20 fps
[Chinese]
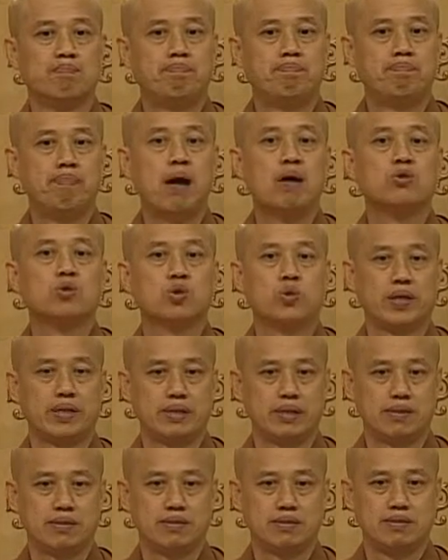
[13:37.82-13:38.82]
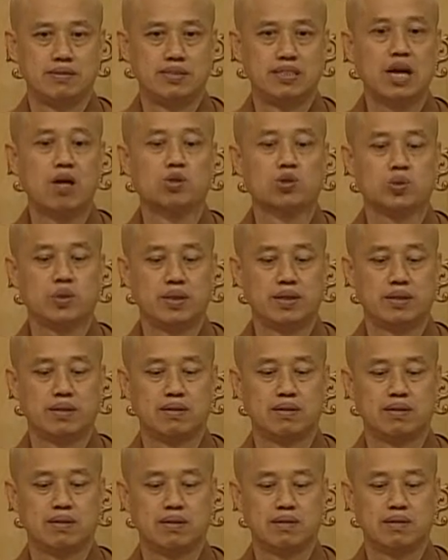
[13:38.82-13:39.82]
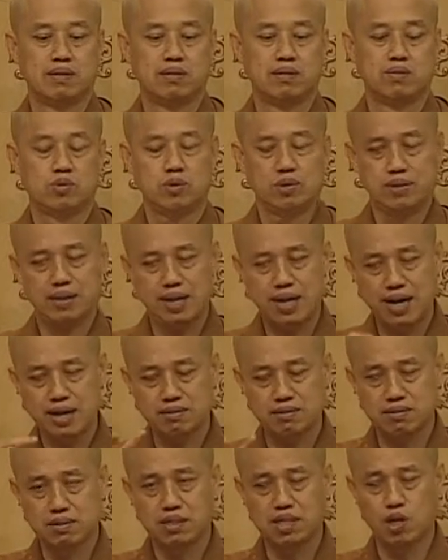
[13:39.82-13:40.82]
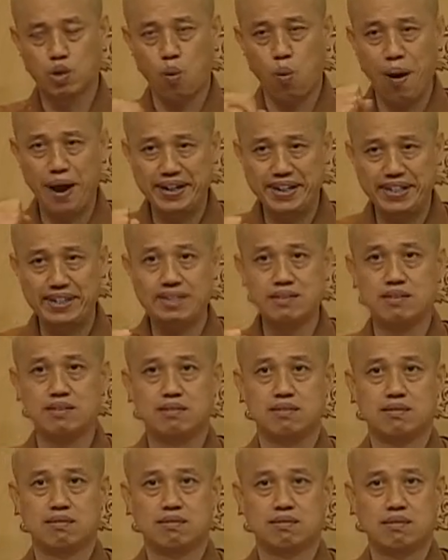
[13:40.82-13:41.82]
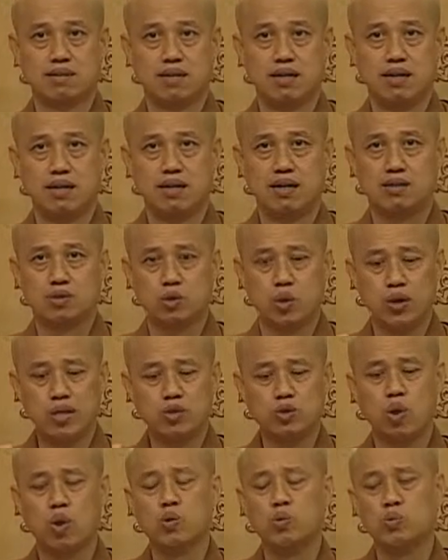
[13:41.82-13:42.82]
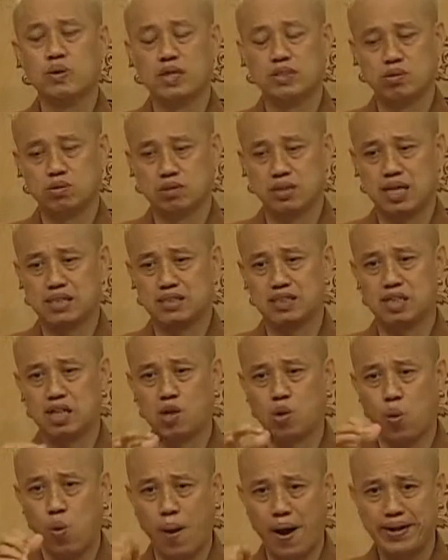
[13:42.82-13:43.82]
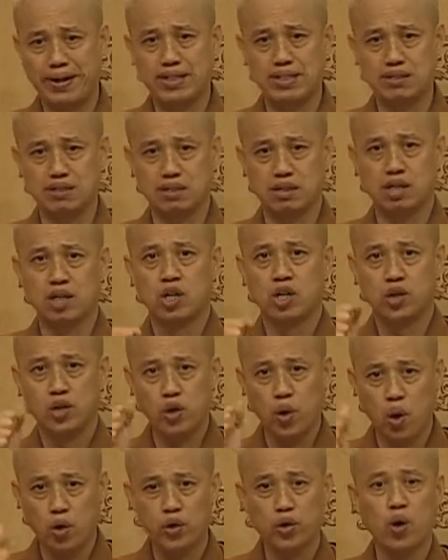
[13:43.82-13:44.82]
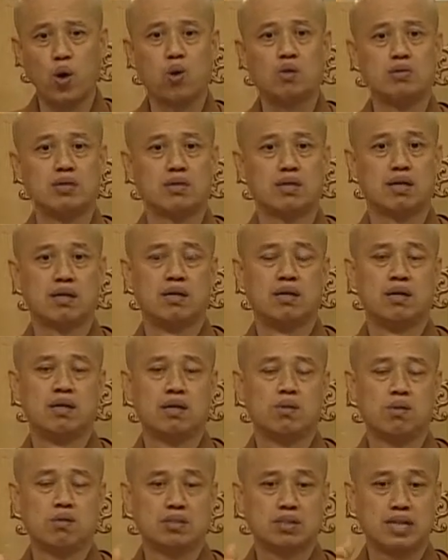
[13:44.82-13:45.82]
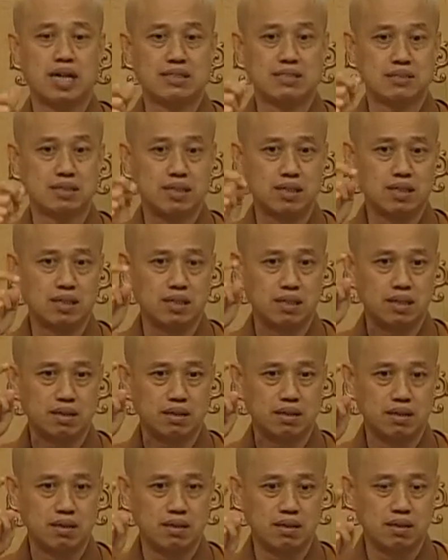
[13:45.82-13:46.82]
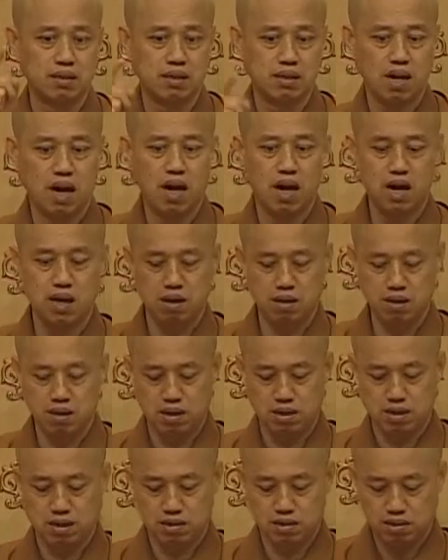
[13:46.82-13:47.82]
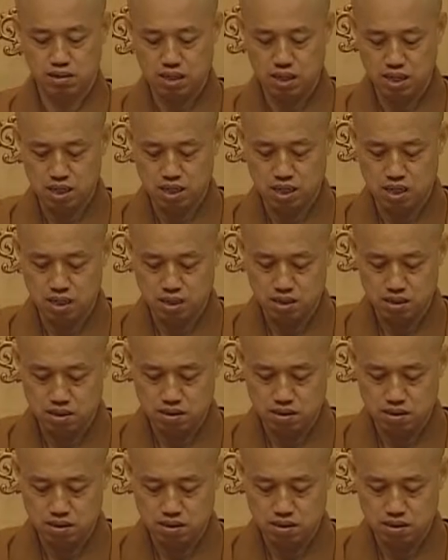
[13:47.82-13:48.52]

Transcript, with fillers: 报税的，缴税的，所以他是一个管理者。啊，所谓守护人就是他是一个管理者、拥有者，或是他是一个啊，这个